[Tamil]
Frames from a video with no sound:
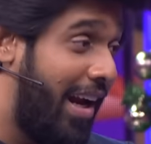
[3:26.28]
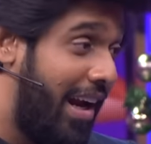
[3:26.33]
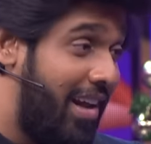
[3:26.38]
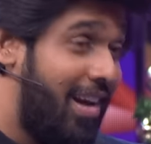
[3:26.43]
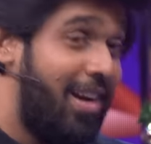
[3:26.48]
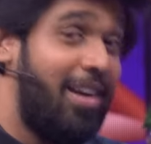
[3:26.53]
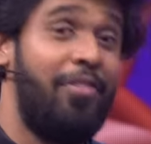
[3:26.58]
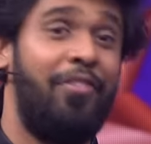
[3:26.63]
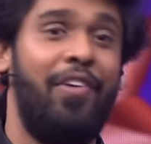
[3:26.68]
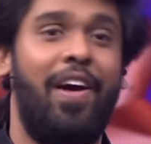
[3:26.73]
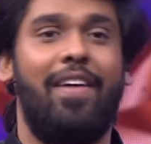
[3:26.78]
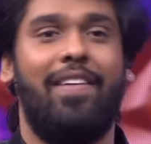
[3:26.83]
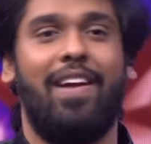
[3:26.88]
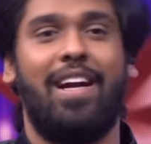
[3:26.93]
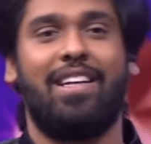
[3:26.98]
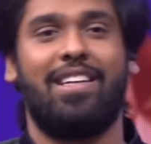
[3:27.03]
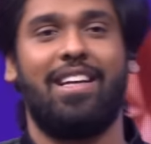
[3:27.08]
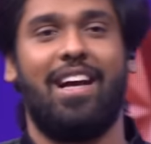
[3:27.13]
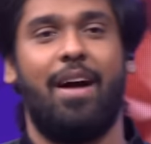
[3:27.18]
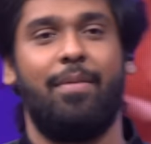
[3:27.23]
எனக்கு
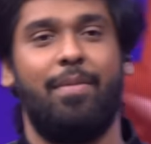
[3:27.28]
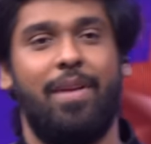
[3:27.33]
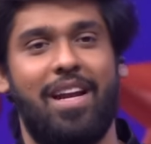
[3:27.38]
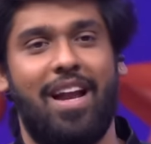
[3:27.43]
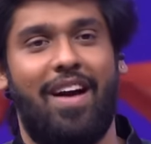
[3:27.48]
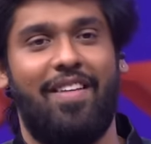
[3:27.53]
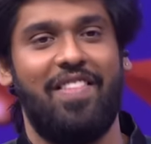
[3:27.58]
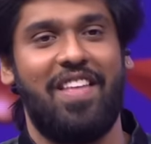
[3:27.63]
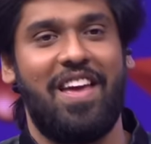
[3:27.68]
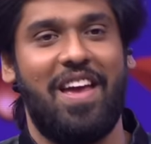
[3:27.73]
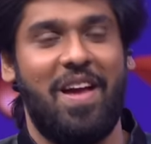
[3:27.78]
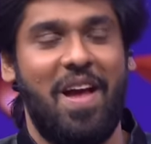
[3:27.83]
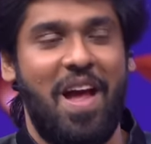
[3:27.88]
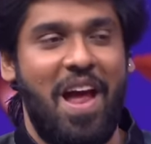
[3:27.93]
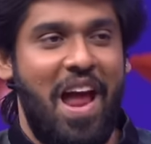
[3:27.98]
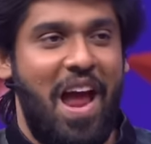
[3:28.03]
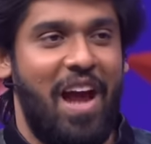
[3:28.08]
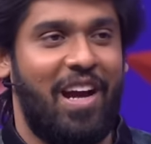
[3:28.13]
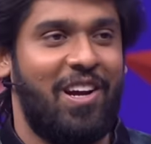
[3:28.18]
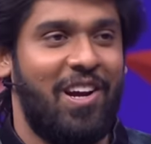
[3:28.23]
ஃபேவரட் அப்படின்னா வந்து
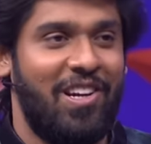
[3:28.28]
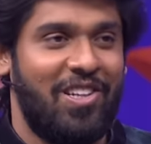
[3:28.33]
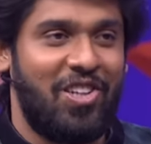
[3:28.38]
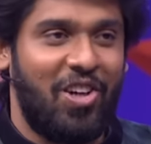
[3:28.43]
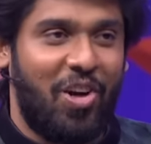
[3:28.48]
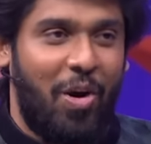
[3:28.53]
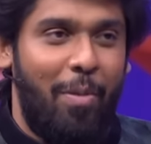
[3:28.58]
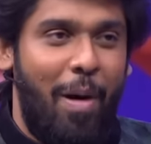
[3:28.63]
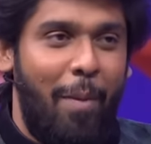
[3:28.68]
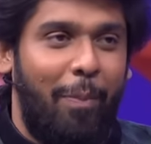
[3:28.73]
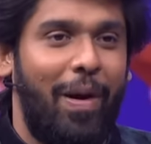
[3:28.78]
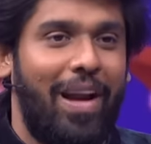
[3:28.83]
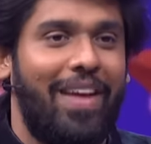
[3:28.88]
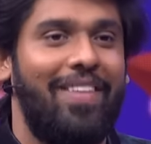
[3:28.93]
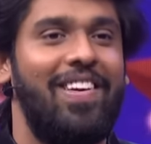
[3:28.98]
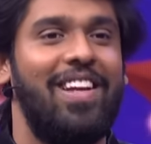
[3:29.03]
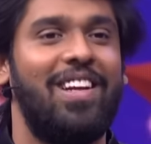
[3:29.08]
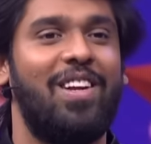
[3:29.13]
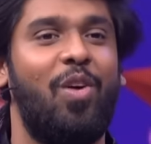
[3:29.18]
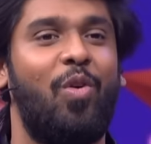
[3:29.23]
எக்கச்சக்கமாக
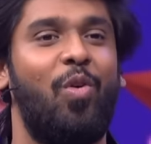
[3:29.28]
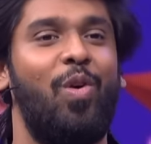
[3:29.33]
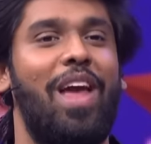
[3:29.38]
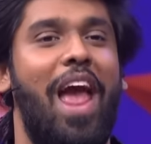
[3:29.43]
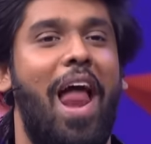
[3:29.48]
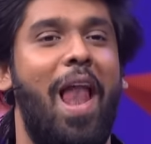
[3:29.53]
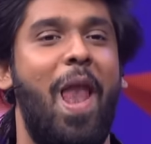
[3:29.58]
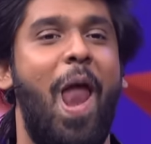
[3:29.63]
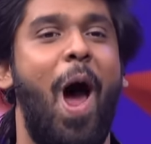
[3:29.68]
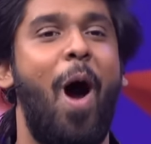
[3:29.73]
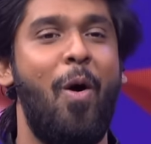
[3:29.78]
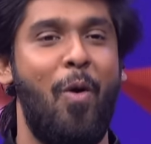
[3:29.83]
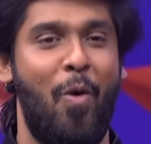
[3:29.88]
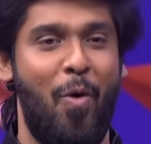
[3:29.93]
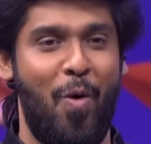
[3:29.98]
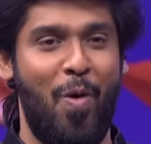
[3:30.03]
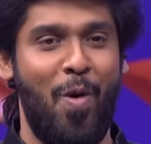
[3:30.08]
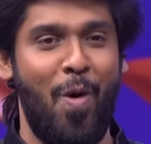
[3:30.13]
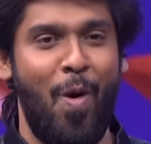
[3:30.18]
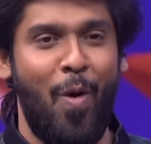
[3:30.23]
பரவி இருக்கக்கூடிய லவ்
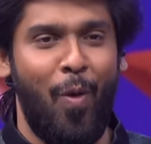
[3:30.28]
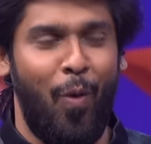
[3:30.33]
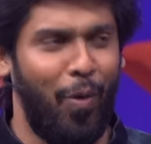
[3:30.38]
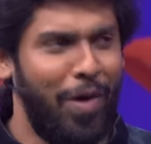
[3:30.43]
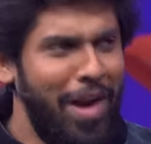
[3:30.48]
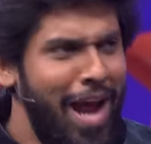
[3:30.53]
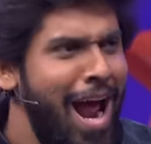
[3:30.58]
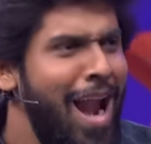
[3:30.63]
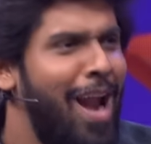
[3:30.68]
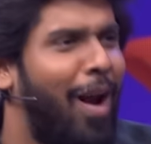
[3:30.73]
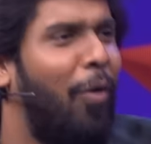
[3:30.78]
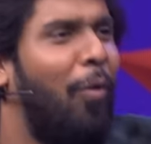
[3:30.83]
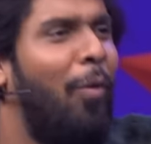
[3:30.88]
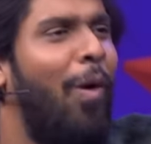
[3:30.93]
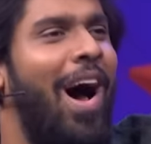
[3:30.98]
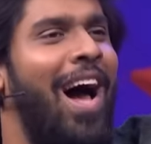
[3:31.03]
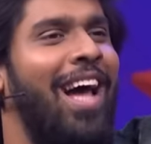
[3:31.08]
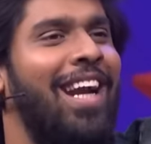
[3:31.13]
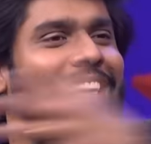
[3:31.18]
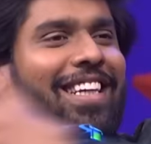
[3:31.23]
ஒரே
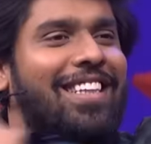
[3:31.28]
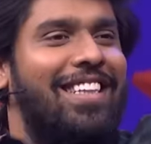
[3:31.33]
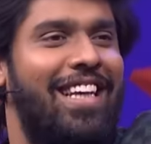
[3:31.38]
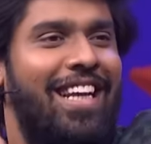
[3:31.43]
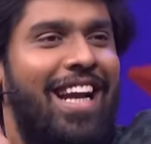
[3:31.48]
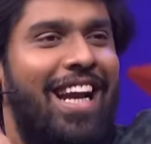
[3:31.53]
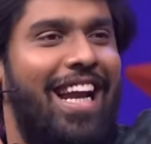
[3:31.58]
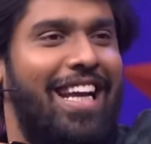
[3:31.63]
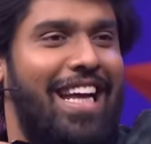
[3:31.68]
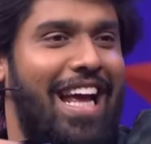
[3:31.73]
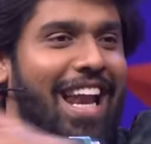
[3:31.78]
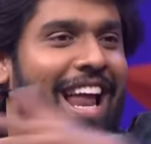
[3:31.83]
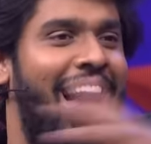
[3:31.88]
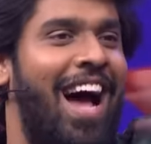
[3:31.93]
லவ்வா இருக்கு சீரியல்ல எல்லா